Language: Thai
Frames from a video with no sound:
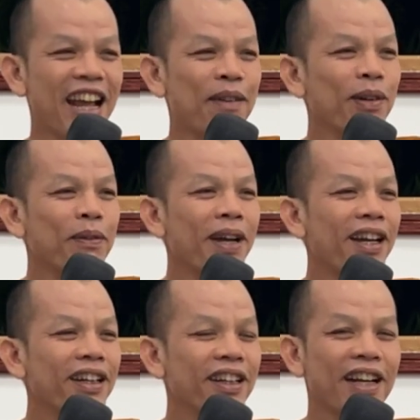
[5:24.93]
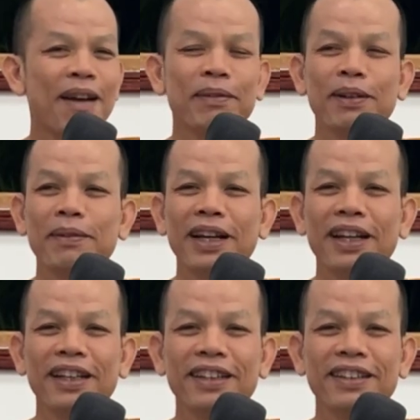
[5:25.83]
ถามเขามาเด้อถามเขามา
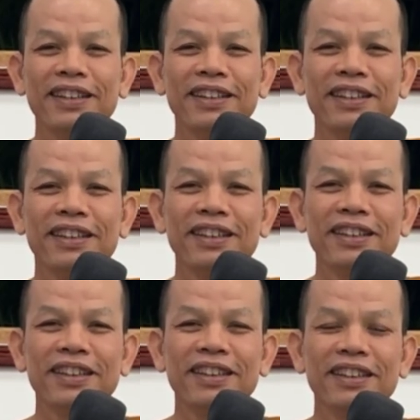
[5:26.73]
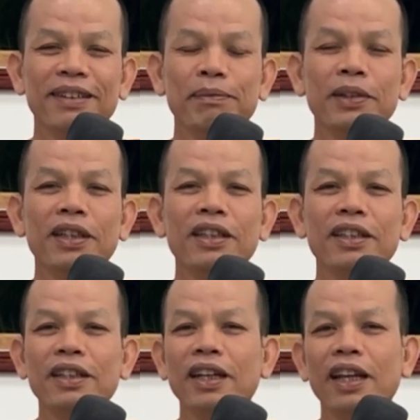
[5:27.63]
เมื่อนี้
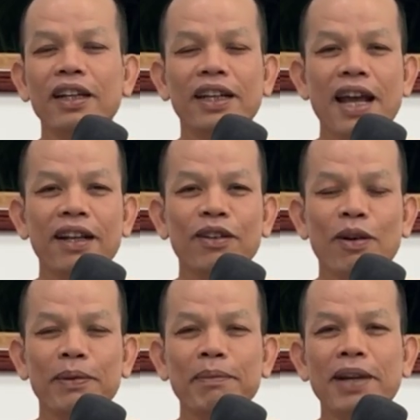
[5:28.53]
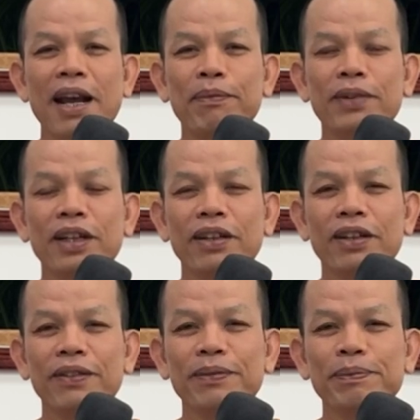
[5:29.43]
สิเน้นการตอบคำถามมันเถอะ